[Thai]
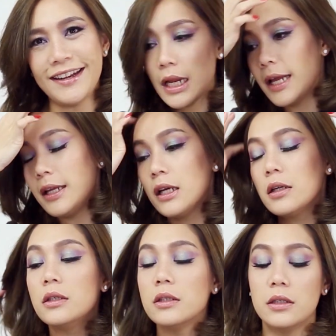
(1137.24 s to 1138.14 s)
และนี่
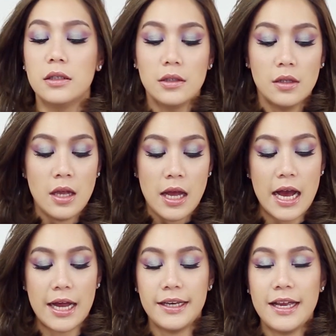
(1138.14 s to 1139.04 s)
คือ
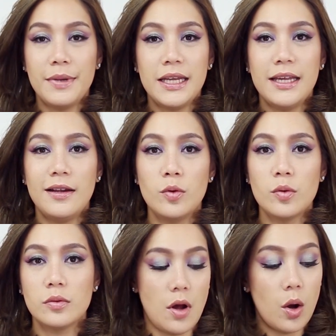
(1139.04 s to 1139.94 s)
อัญมณีลุก
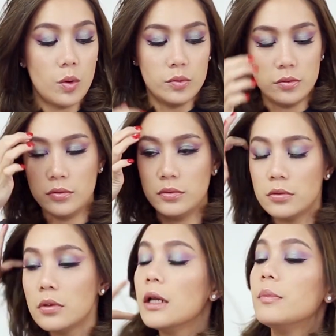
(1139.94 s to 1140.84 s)
โอ้
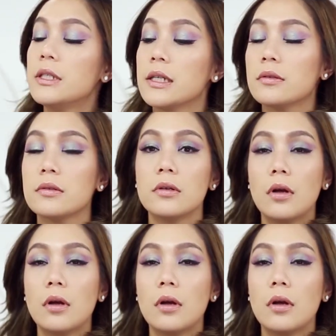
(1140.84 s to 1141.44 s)
let me just